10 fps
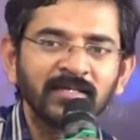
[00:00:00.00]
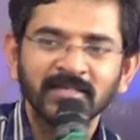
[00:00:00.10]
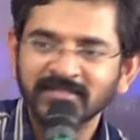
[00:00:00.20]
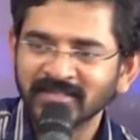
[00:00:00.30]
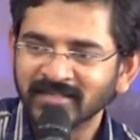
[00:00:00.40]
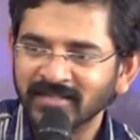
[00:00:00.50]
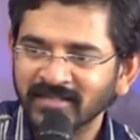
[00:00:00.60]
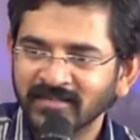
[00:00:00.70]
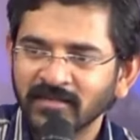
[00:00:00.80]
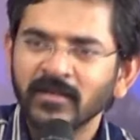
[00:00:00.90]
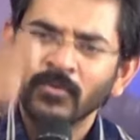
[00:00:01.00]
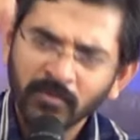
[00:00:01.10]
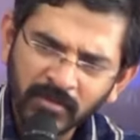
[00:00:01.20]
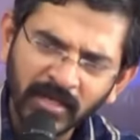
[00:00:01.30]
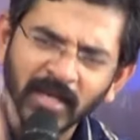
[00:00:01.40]
என்ன செய்கிறேன்
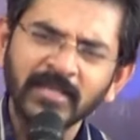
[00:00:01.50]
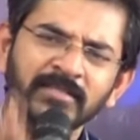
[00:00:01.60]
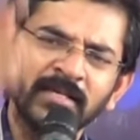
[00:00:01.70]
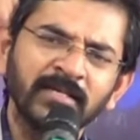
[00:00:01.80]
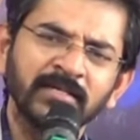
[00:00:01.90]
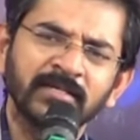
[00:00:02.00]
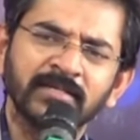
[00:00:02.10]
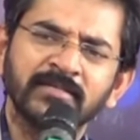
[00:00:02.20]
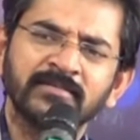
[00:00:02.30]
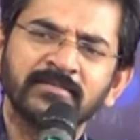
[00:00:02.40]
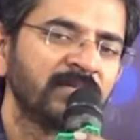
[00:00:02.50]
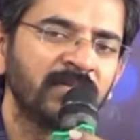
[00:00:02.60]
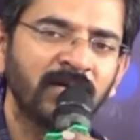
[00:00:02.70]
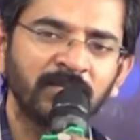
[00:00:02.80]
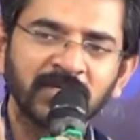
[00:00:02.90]
உங்களை தேடுகிறேன்
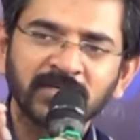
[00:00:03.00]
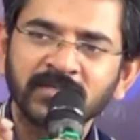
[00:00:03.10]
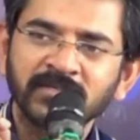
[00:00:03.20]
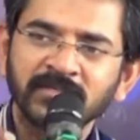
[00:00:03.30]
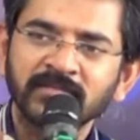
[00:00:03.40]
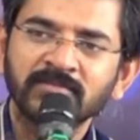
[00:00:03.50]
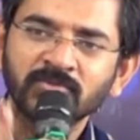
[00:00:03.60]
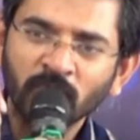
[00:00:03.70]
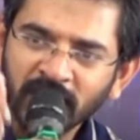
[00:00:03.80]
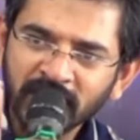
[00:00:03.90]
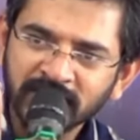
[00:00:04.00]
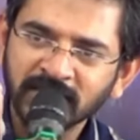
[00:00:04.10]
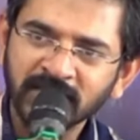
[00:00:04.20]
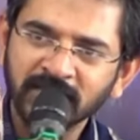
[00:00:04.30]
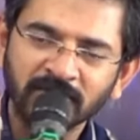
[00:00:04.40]
நாம் தொழில்
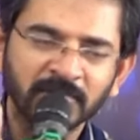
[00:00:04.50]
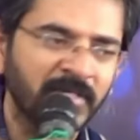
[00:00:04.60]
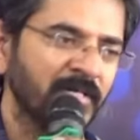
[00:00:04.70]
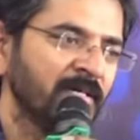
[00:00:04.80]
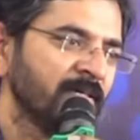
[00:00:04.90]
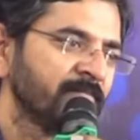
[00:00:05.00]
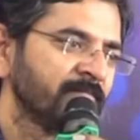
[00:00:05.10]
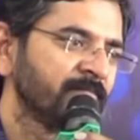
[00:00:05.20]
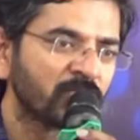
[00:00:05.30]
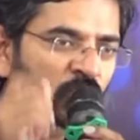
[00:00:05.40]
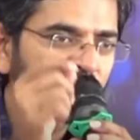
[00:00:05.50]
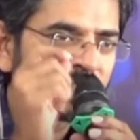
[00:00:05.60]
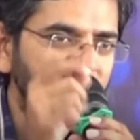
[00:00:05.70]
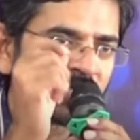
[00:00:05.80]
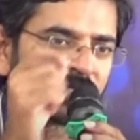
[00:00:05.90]
செய்கிறோமா
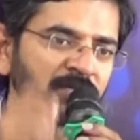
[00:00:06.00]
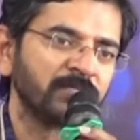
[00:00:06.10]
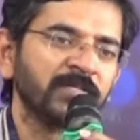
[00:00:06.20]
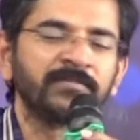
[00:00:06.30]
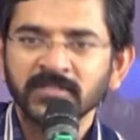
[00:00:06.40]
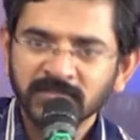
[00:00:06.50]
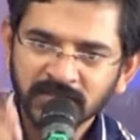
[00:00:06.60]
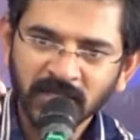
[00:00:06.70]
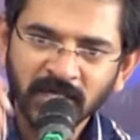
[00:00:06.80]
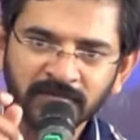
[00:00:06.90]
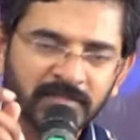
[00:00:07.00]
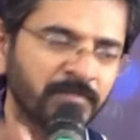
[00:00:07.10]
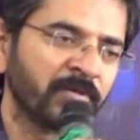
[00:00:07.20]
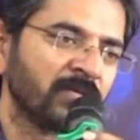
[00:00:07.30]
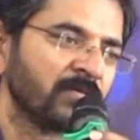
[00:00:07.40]
தொண்டு செய்கிறோமா சர்வீஸ்
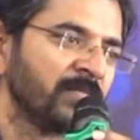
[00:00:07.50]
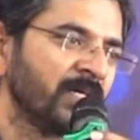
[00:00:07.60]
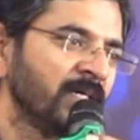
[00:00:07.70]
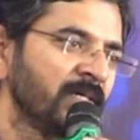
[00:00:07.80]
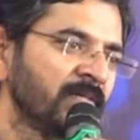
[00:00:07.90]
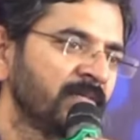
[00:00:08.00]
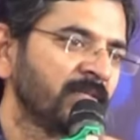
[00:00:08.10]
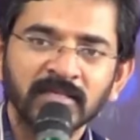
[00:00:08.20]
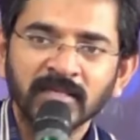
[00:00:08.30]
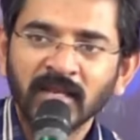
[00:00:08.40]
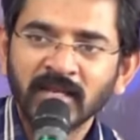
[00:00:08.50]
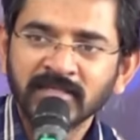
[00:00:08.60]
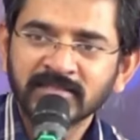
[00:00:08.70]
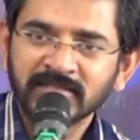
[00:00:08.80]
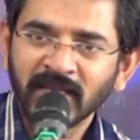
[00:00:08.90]
பண்ணுறோமா இல்லை
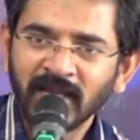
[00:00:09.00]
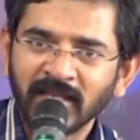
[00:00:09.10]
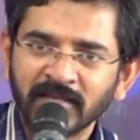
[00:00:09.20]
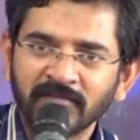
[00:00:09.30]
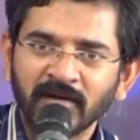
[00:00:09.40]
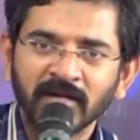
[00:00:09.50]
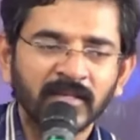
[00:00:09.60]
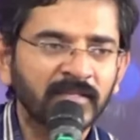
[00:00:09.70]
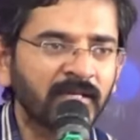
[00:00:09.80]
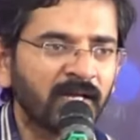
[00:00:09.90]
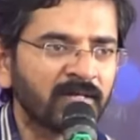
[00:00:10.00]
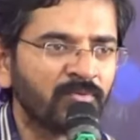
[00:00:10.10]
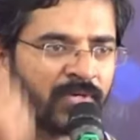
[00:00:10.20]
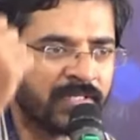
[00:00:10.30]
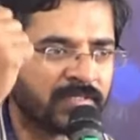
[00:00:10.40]
சேலரி வாங்குறதுக்காக
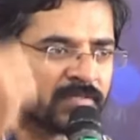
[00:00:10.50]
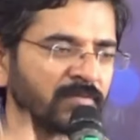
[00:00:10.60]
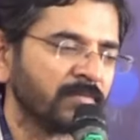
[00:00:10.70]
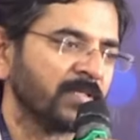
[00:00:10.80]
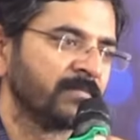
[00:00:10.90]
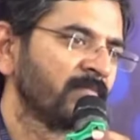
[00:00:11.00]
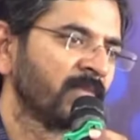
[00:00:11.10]
ஓடிக்கிட்டு இருக்கிறோமா